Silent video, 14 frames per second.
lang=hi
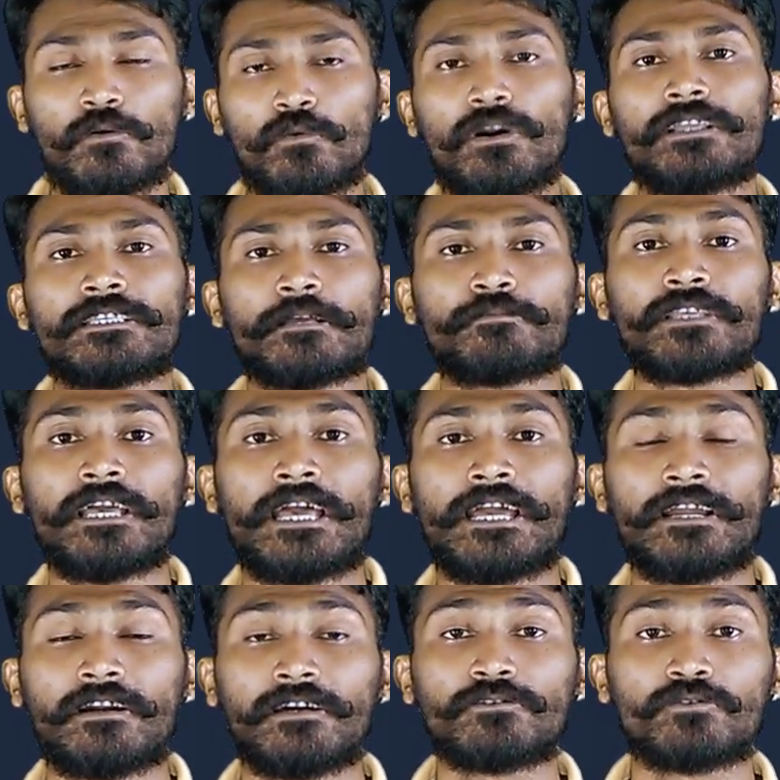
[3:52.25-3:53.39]
वो हिसाब से
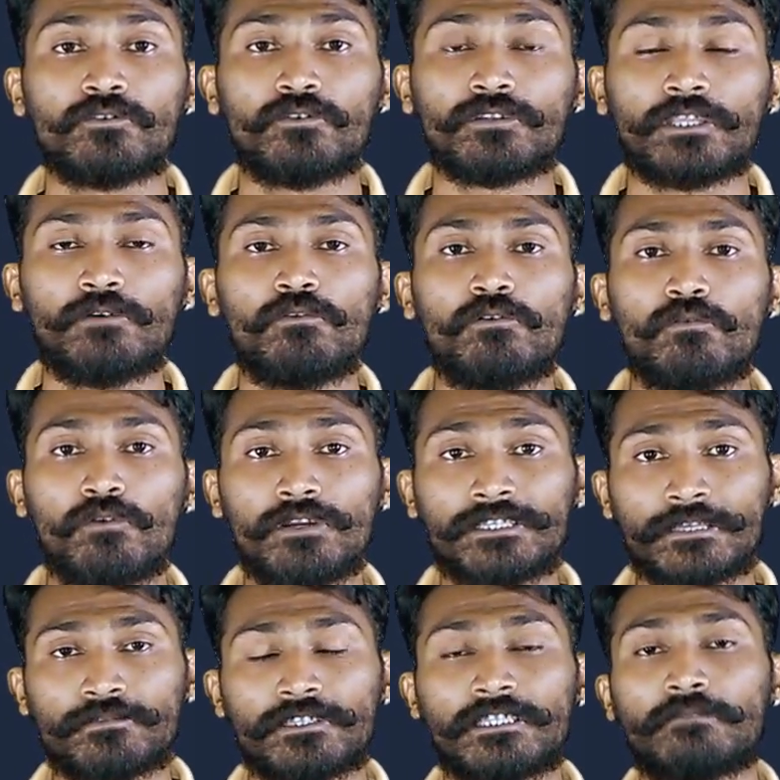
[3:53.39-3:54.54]
हैकर जो होते हैं वो वो
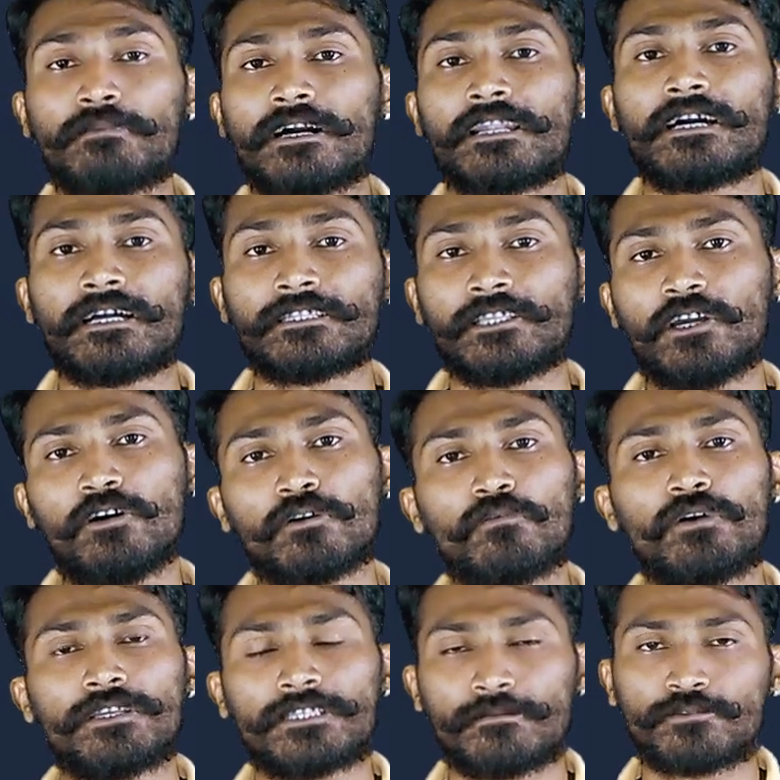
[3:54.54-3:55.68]
हिसाब से दिमाग लगाते हैं और
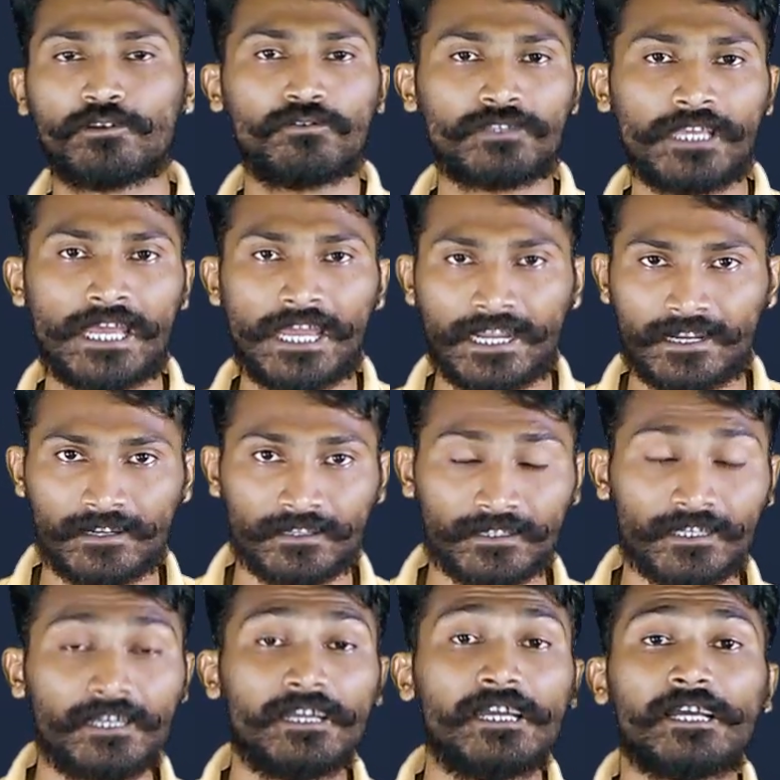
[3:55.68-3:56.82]
वो हिसाब से उसे हैक
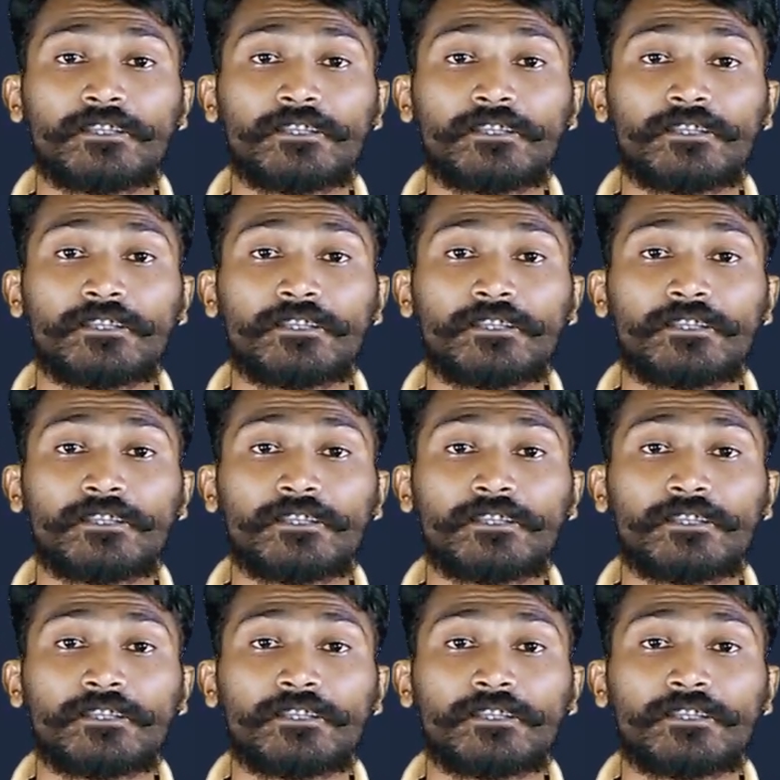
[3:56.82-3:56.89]
करते हैं